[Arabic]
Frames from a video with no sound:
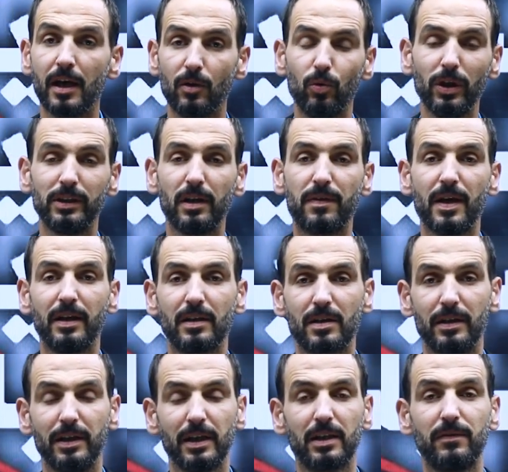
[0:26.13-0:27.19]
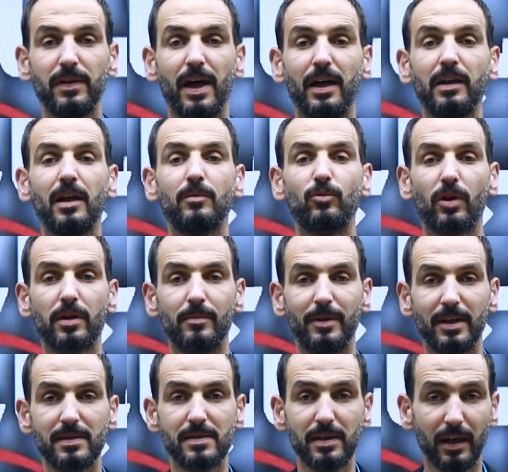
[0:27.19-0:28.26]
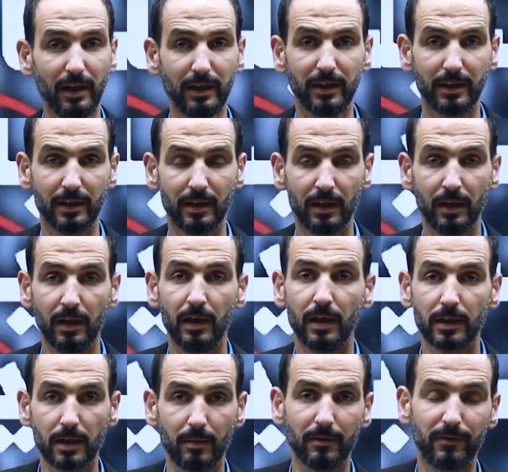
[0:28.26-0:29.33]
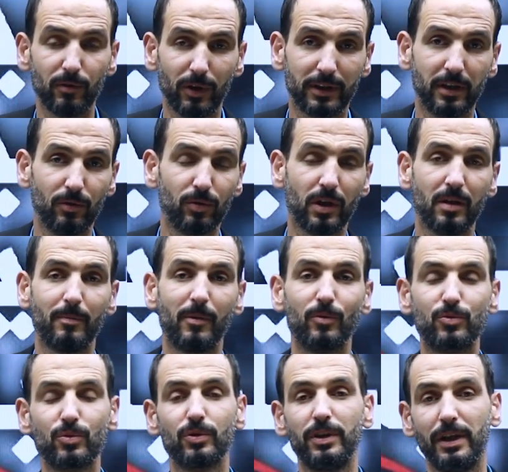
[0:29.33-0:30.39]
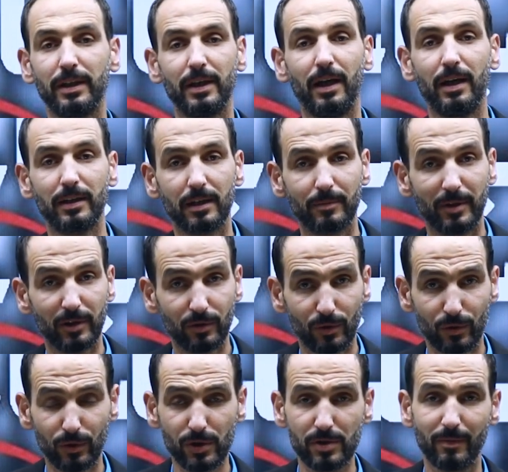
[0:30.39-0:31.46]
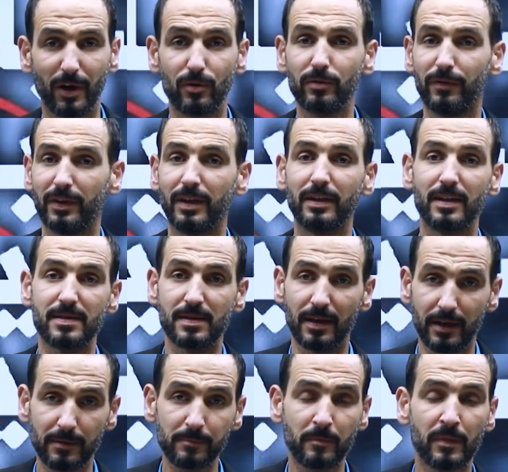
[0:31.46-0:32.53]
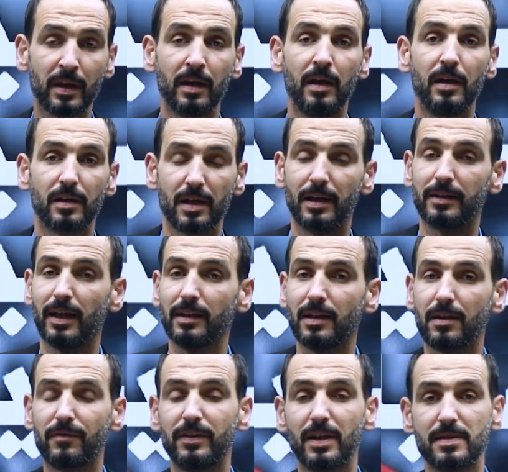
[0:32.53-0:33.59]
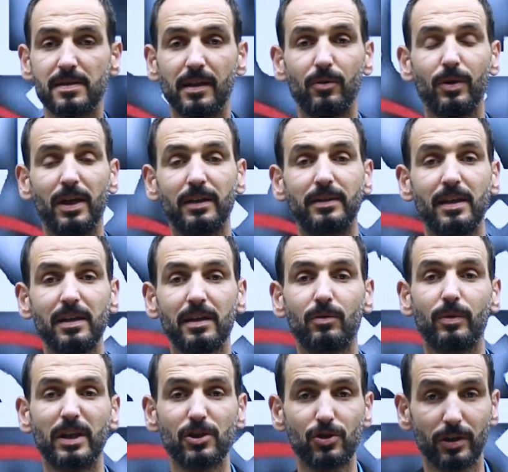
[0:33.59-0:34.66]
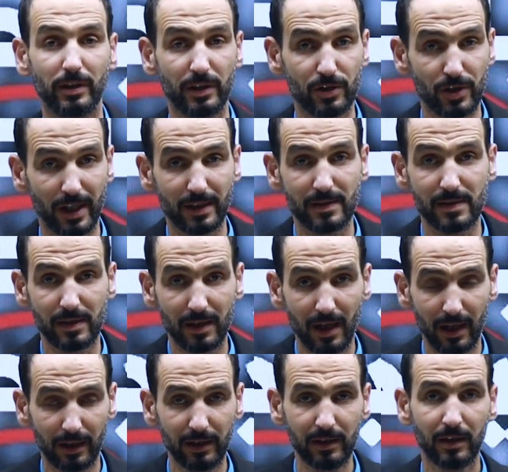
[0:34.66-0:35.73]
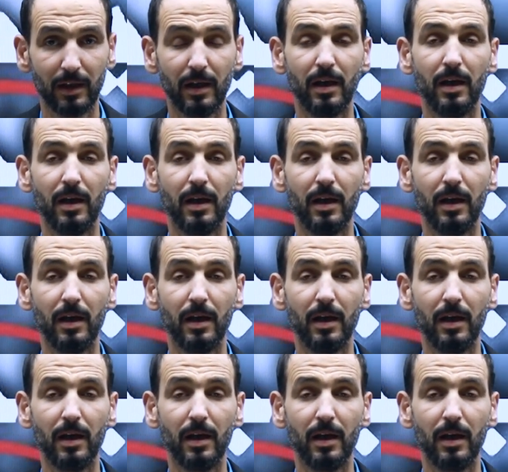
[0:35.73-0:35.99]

الوحدة الثانية راح نحكي فيها عن المنظمات السياحية طبعا في الوحدة الأولى موجود عندنا عدد من الدروس محذوف عندنا درسين راح نتحدث في الدرس الأول عن تاريخ ونشأة الإرشاد السياحي